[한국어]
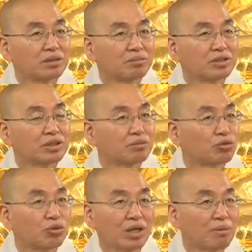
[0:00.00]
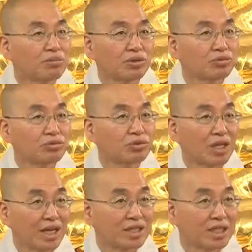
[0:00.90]
뭐 지금 돈 안 벌어주는
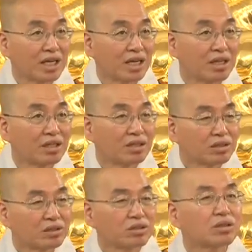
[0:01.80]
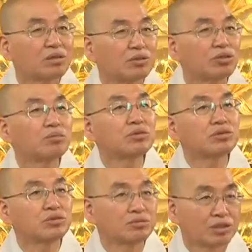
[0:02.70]
것도 아니잖아. 그러니까 뭐 돈
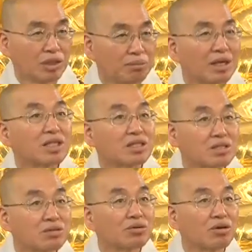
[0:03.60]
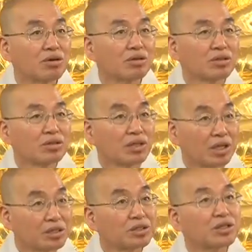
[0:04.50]
벌어주면 그냥 받아 쓰고
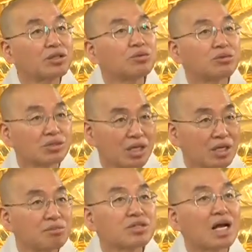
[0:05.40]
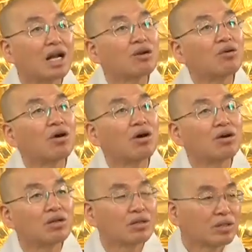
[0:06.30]
애들 키우고 살림 살고
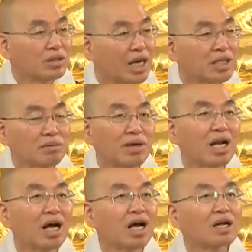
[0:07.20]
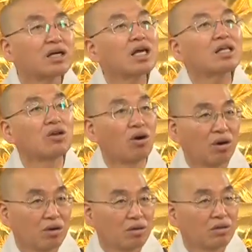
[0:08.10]
나가지 마라
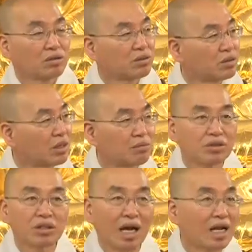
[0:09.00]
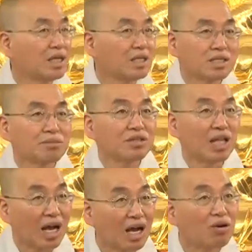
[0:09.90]
그래도 그냥 뭐 나갈 일 있으면
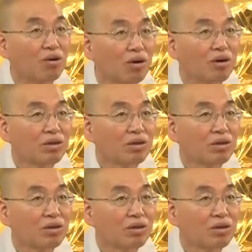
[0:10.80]
나가고